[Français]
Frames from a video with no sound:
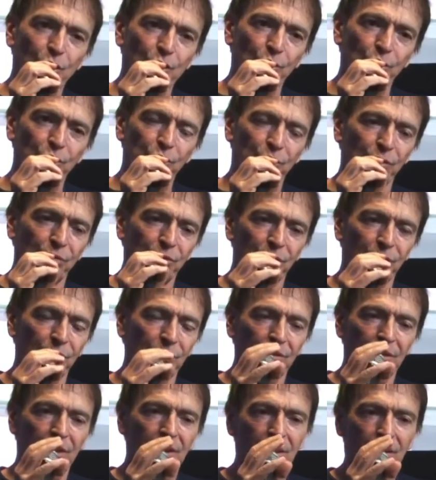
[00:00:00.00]
chose de,
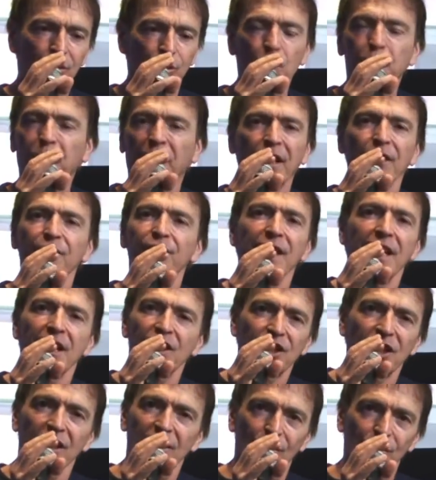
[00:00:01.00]
de,
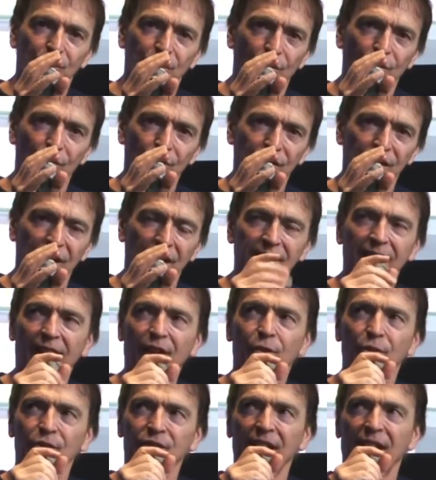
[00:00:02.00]
privilégié dans, ce, dans un
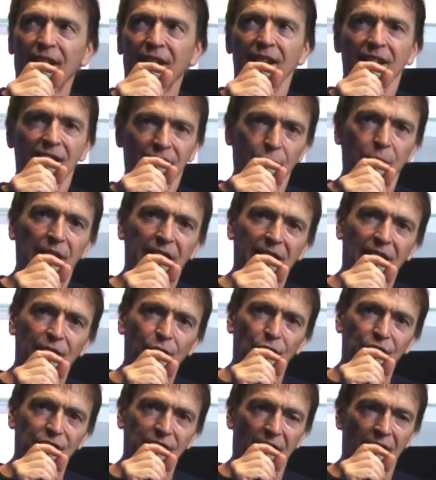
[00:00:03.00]
concert, ça doit
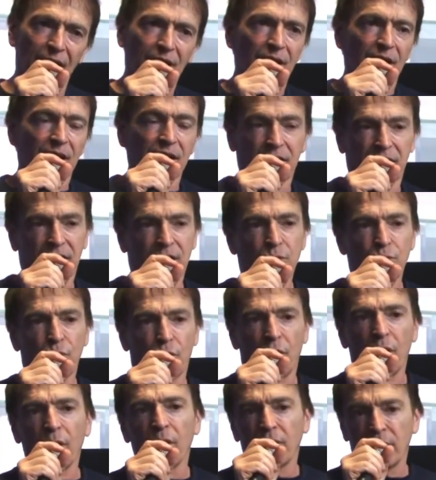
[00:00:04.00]
être ça. Ce qui nous
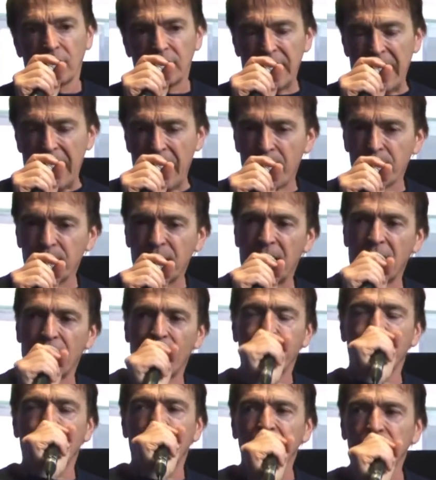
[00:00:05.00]
rend humble à la
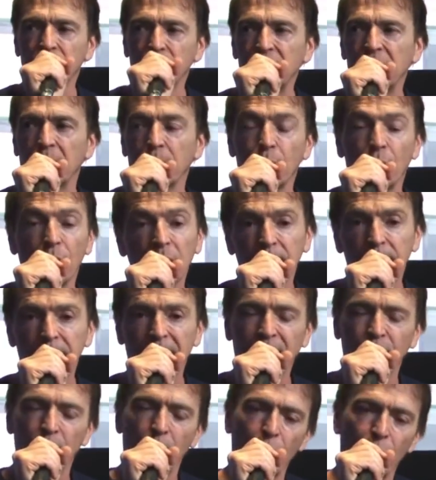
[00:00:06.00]
fois et de dire bon, eh
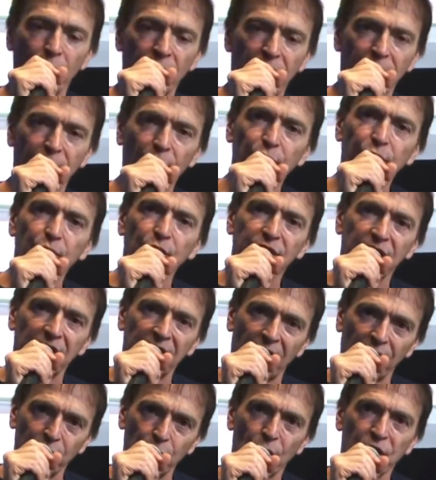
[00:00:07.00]
ben, comment on invente ce
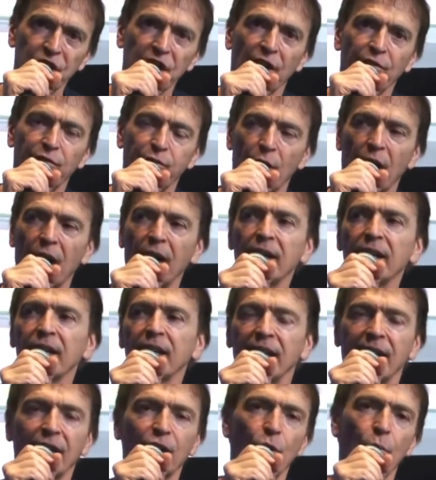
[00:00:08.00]
scénario à chaque fois
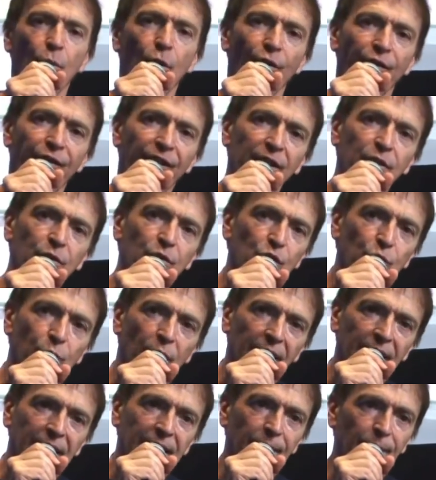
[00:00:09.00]
et comment on fait d'une
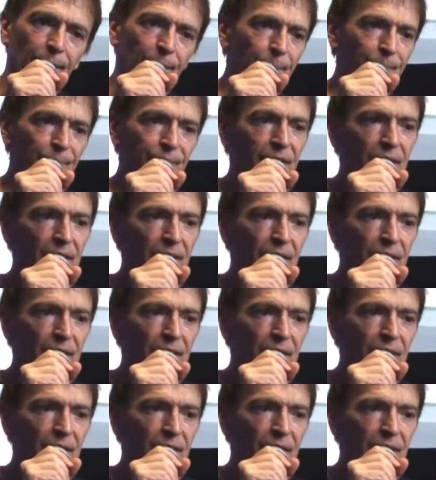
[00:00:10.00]
soirée euh,